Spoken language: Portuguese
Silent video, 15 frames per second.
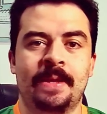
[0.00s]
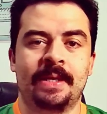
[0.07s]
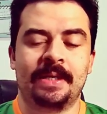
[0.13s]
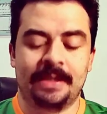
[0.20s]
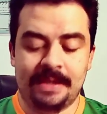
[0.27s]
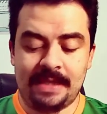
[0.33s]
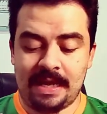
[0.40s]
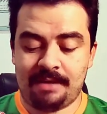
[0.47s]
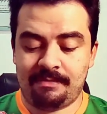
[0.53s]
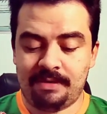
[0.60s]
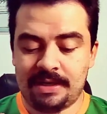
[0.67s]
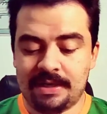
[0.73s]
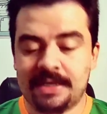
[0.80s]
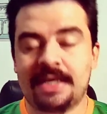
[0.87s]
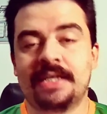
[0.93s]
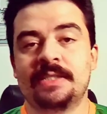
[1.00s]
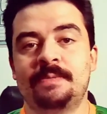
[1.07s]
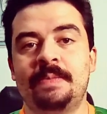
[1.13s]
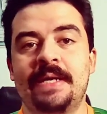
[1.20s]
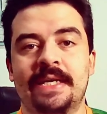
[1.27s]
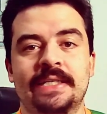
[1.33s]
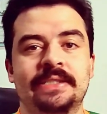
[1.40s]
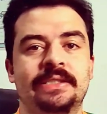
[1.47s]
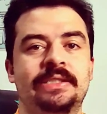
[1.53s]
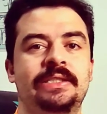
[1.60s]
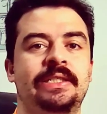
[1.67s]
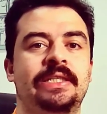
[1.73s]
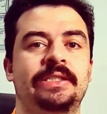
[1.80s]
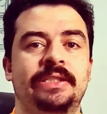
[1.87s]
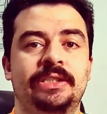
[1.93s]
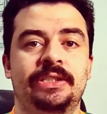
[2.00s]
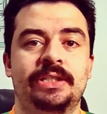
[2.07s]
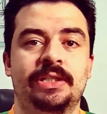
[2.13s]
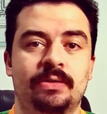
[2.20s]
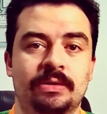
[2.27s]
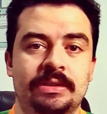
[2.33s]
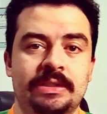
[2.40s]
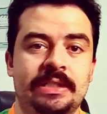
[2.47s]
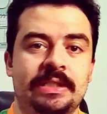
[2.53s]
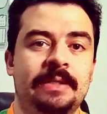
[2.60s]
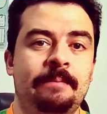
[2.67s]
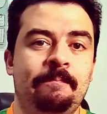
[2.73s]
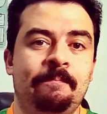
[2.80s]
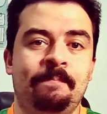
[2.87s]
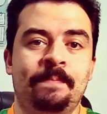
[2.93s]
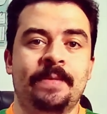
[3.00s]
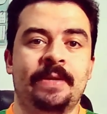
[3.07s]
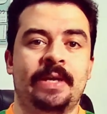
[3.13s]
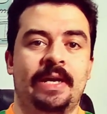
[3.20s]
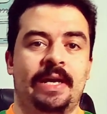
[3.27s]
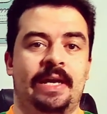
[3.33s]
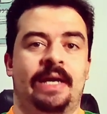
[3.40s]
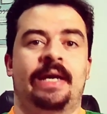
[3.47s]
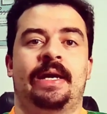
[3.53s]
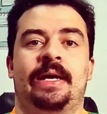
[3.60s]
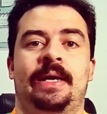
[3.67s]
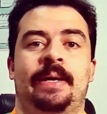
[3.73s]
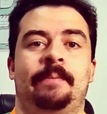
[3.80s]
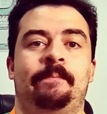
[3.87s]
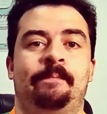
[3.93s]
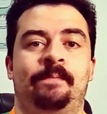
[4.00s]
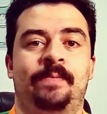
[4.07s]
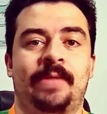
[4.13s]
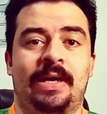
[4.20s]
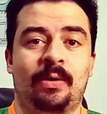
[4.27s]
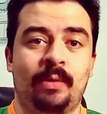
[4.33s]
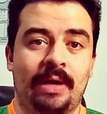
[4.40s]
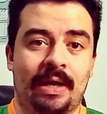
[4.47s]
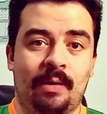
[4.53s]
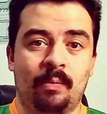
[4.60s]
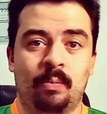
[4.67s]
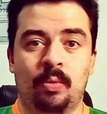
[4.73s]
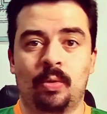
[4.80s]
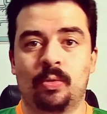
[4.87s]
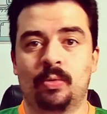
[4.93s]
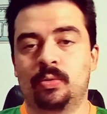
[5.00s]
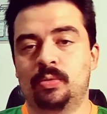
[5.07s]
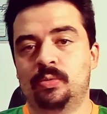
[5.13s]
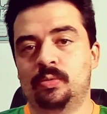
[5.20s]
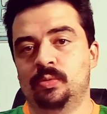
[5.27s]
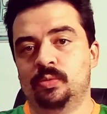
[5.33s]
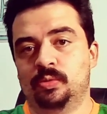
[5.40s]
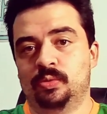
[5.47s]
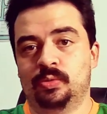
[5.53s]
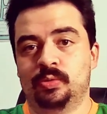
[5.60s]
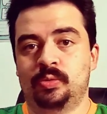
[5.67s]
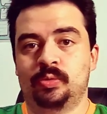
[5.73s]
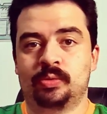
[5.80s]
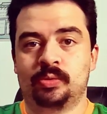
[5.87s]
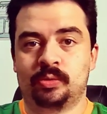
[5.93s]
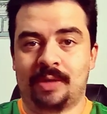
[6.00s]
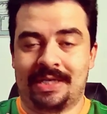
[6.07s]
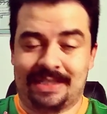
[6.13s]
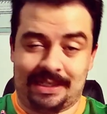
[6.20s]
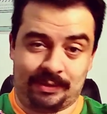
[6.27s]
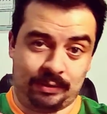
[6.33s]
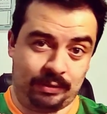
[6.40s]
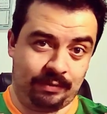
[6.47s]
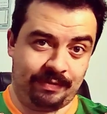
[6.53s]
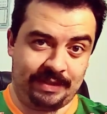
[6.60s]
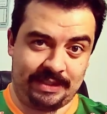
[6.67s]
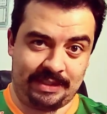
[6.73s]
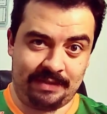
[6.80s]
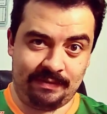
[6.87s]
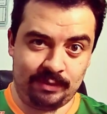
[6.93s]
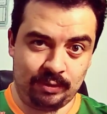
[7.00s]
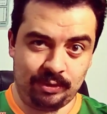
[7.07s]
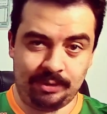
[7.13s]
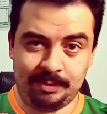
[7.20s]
dava aquela esperança de que a gente ia conseguir é, anular um pouco o as ações ofensivas do time